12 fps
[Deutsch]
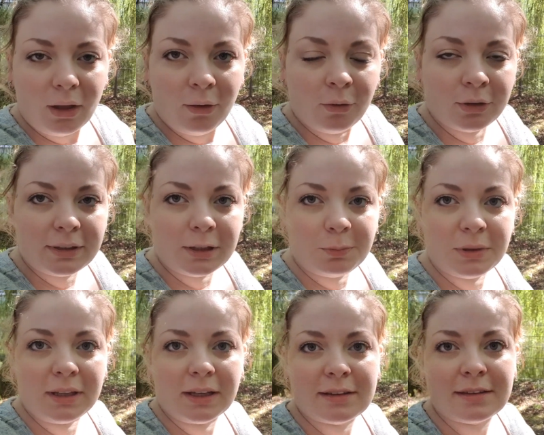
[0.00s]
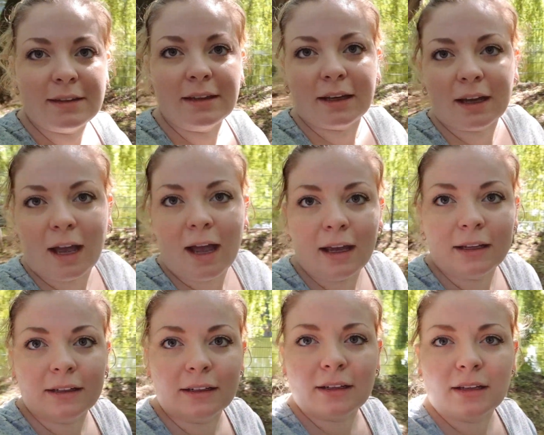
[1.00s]
Und ich bin jetzt hier
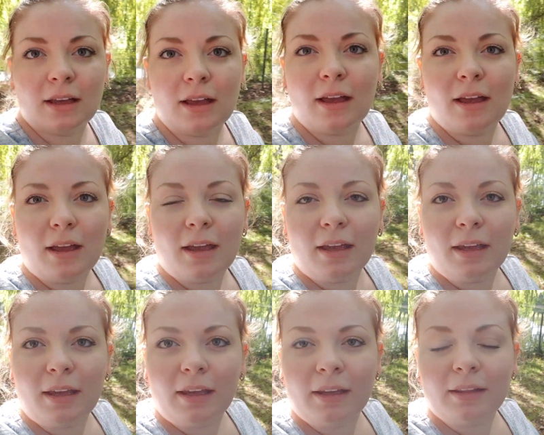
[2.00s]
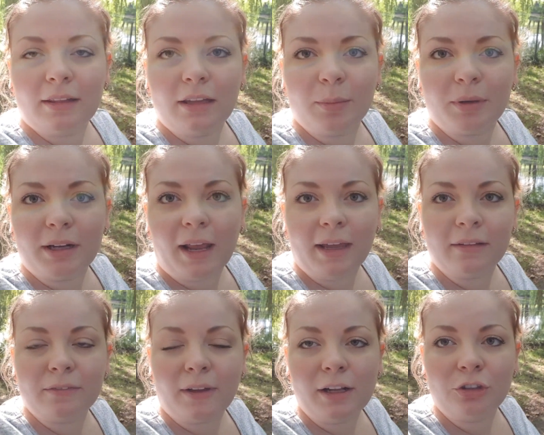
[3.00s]
gerade in dem
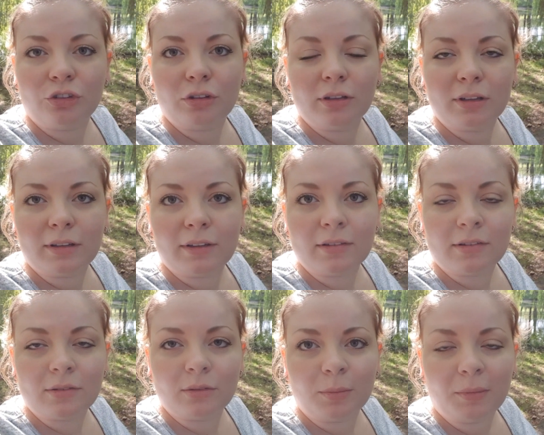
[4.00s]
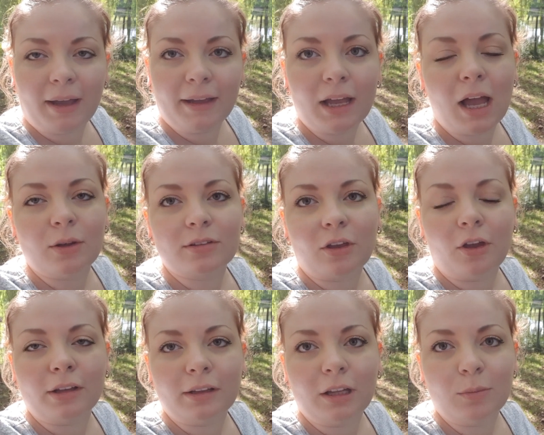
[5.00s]
kleinen Waldstück, das zu dem Krankenhaus
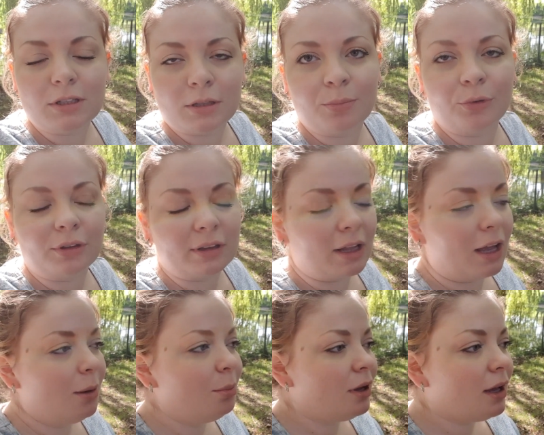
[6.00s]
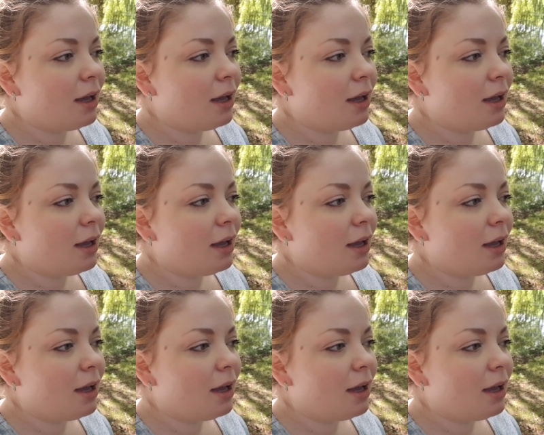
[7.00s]
gehört, in dem ich entbunden habe.